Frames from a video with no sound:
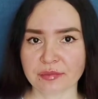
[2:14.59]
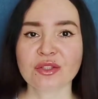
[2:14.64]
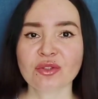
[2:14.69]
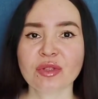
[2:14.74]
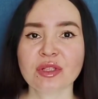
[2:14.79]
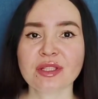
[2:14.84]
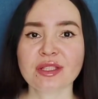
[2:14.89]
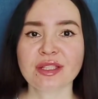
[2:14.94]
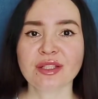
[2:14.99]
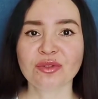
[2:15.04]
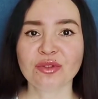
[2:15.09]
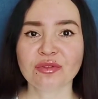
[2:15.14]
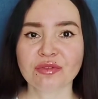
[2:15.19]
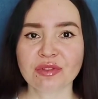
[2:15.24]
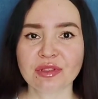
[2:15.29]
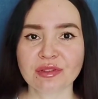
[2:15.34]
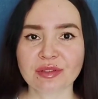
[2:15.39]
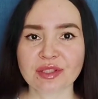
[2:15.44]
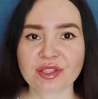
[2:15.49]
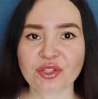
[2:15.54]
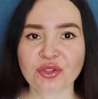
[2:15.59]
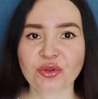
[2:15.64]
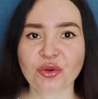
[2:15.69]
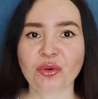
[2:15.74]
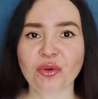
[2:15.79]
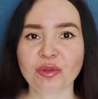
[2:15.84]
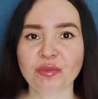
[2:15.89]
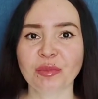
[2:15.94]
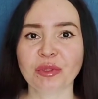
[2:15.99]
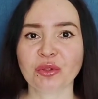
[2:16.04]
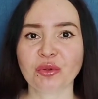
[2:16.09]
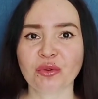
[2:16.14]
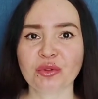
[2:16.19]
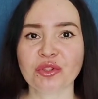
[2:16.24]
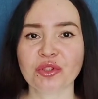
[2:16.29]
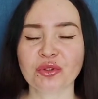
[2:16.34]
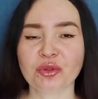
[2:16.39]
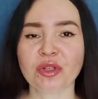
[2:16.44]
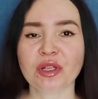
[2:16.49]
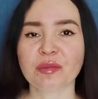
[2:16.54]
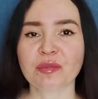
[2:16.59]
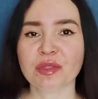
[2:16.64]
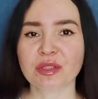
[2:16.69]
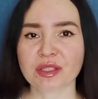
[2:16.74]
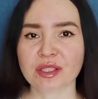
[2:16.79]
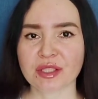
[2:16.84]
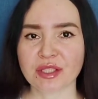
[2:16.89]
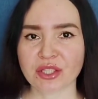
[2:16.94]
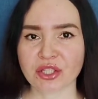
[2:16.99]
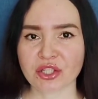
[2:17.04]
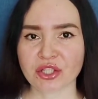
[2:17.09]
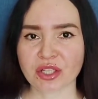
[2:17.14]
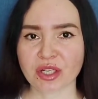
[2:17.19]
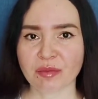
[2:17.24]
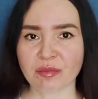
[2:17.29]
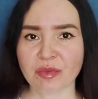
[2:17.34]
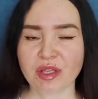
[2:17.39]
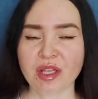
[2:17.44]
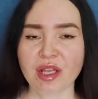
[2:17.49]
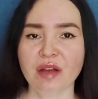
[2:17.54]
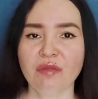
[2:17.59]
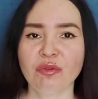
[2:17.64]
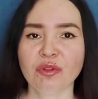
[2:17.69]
Отсюда следует вывод, что он подходит только белоснежкам.